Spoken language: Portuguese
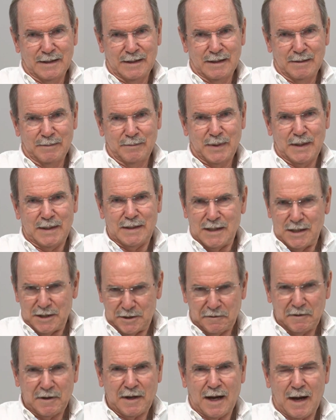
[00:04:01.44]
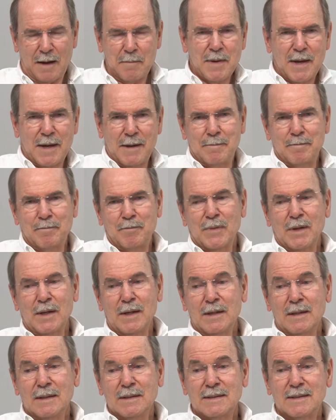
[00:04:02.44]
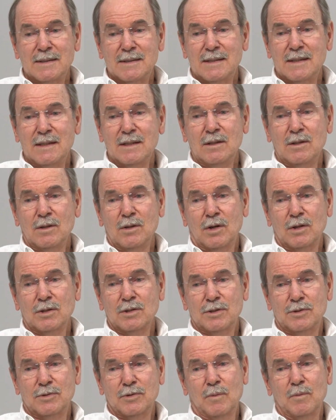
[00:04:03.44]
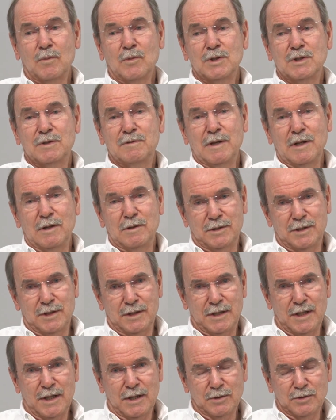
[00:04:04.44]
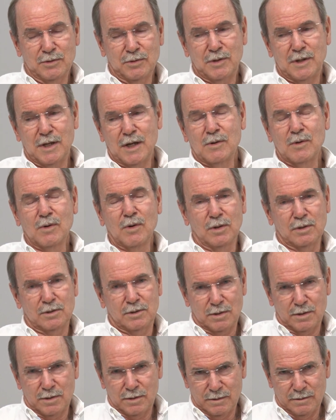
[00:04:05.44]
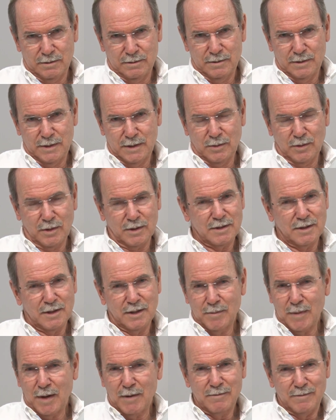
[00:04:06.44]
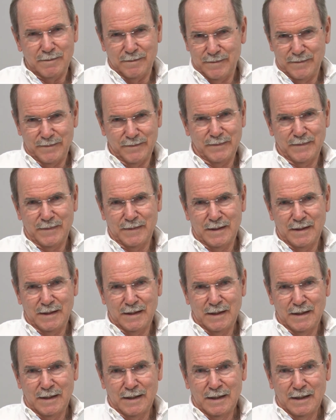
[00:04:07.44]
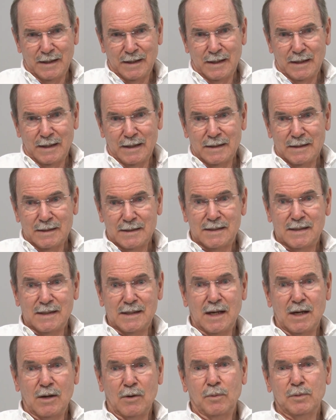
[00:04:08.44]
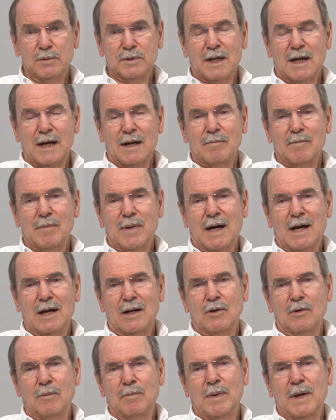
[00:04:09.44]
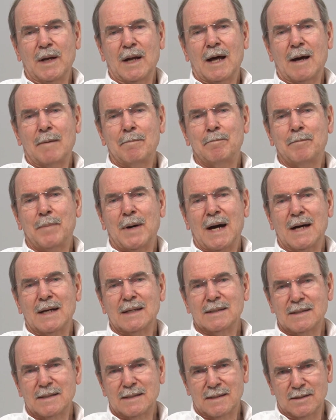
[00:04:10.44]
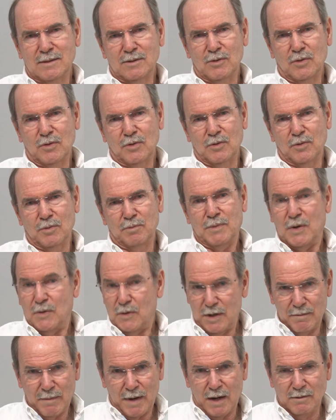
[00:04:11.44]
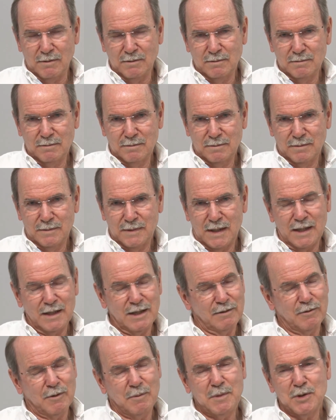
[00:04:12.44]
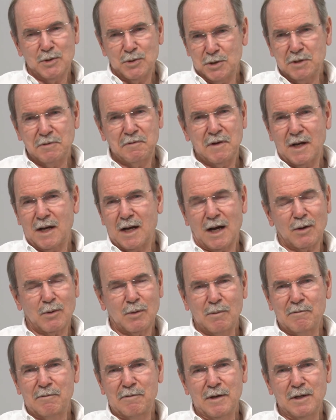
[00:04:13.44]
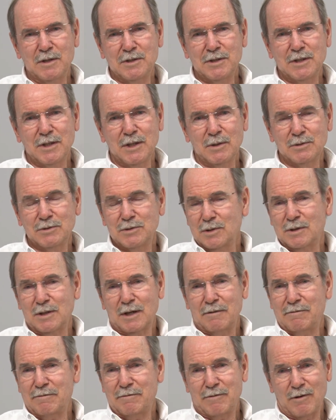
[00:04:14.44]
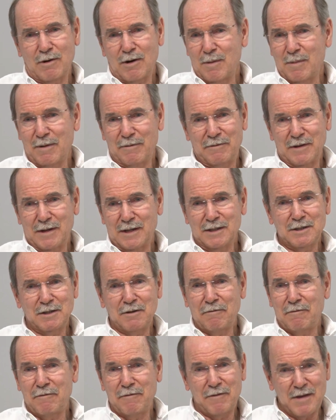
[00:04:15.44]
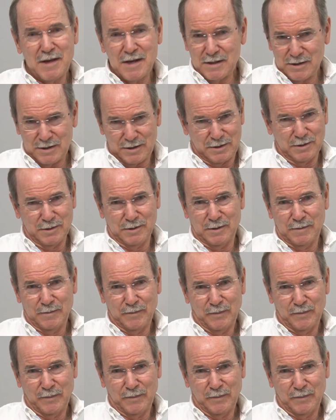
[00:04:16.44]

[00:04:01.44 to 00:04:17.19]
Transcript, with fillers: para identificar bem. Se nós somos filhos de Deus, o que é outro? É nosso irmão. Se eu trabalho pela paz do meu irmão, aí eu vou me justificar como filho de Deus. De outra forma, fica difícil.